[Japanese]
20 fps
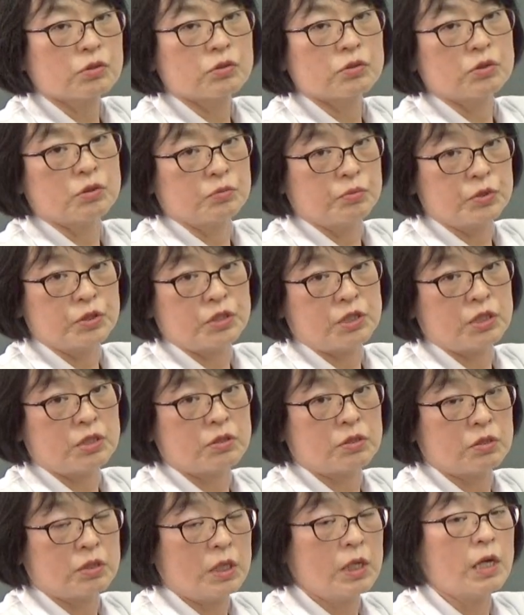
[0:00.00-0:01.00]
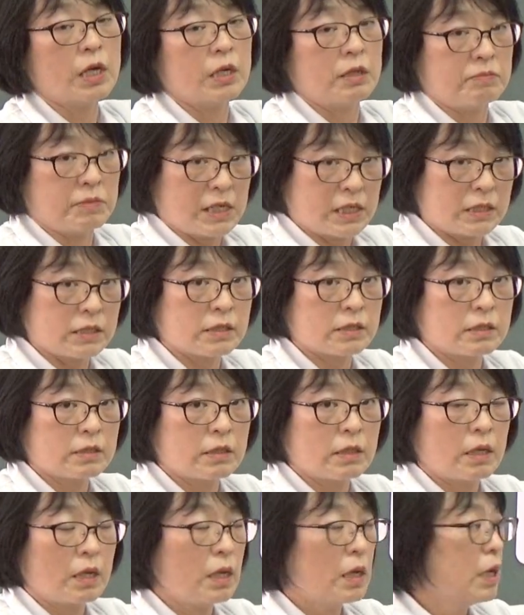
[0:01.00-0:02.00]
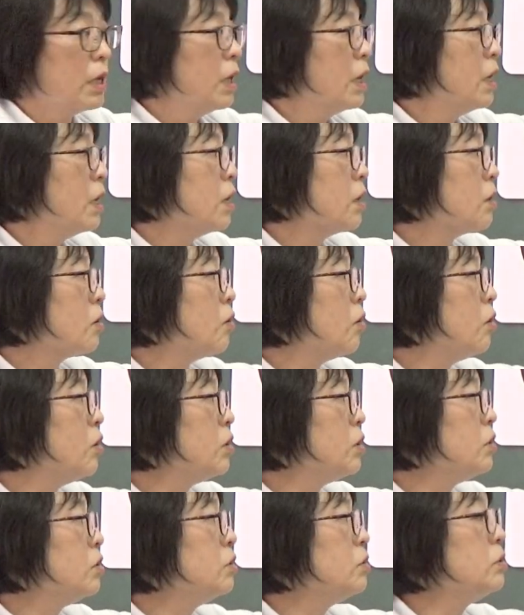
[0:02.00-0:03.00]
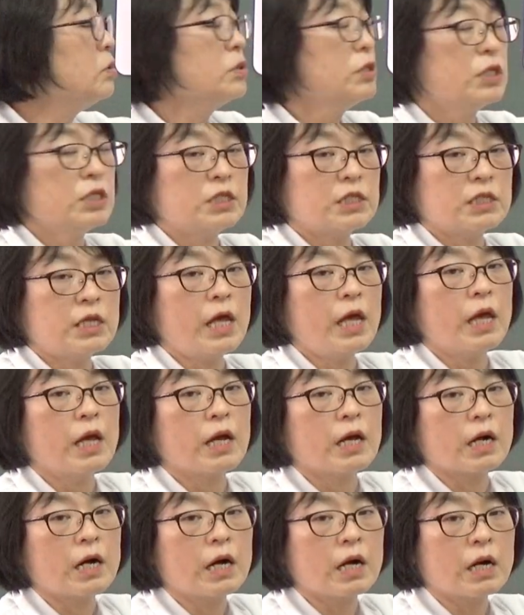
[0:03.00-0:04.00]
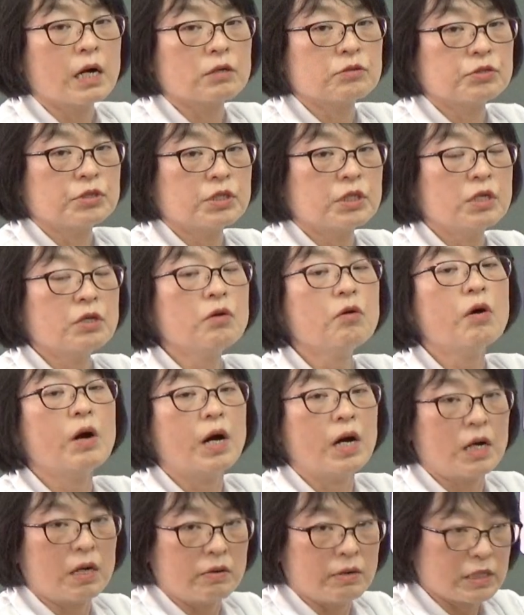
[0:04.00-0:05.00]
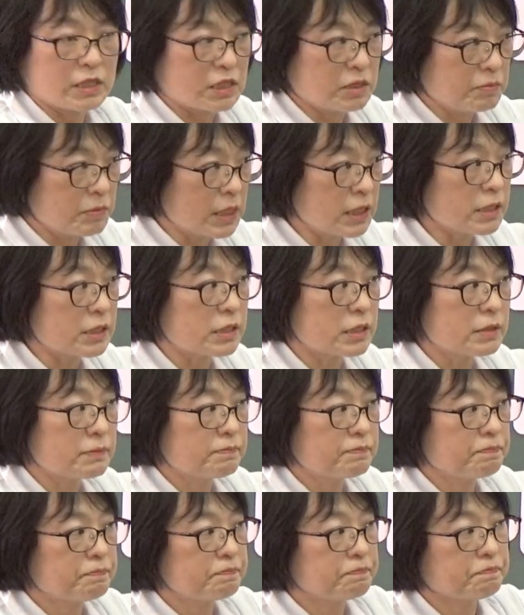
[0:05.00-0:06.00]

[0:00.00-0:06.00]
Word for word: を作る物質になりますこういうふうにして化学式を表します